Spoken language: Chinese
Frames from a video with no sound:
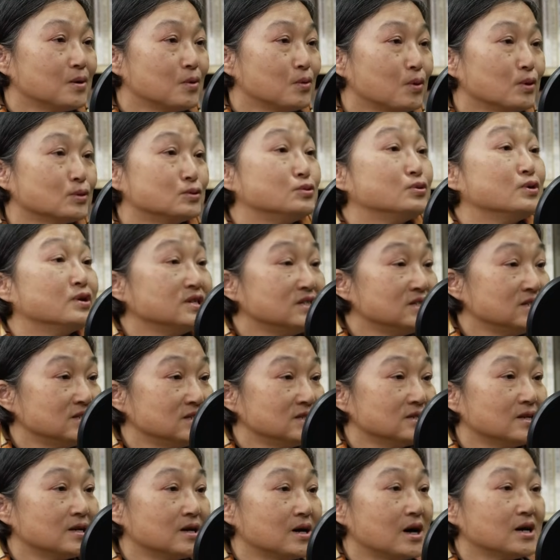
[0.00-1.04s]
我缺
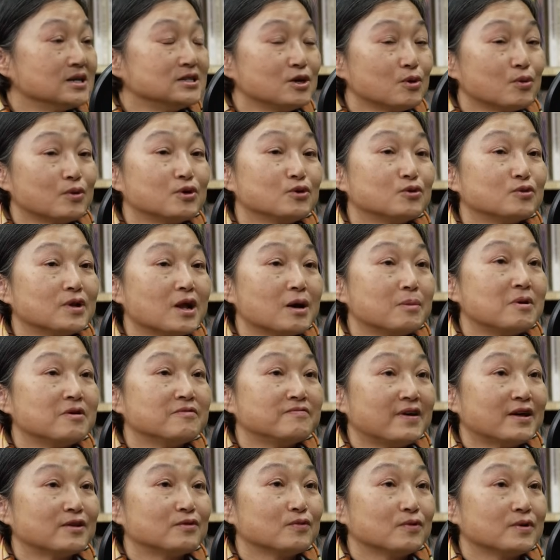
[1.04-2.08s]
席了，而且我又那么
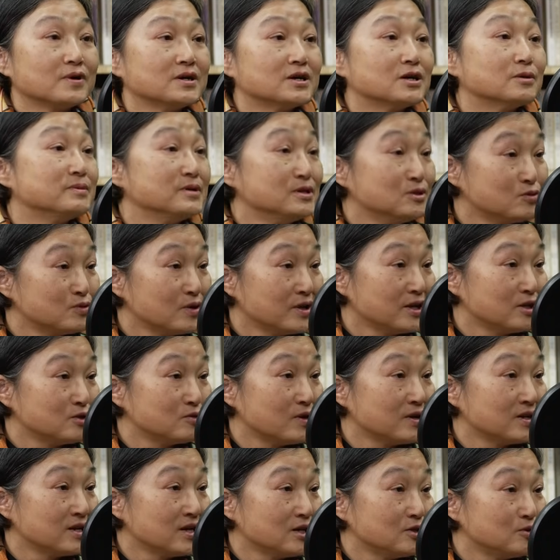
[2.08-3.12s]
反对和平水泥
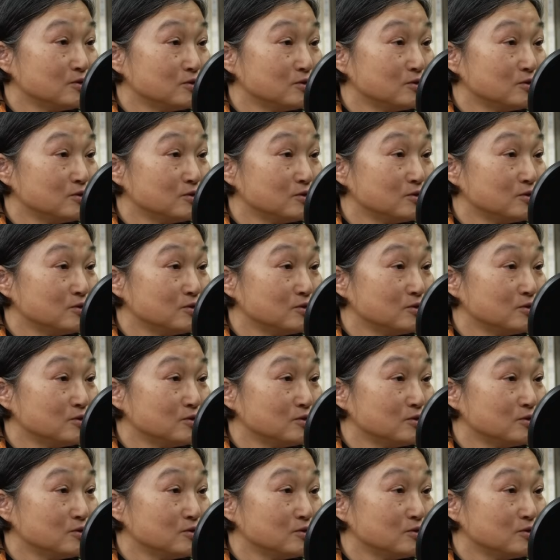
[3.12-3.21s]
专业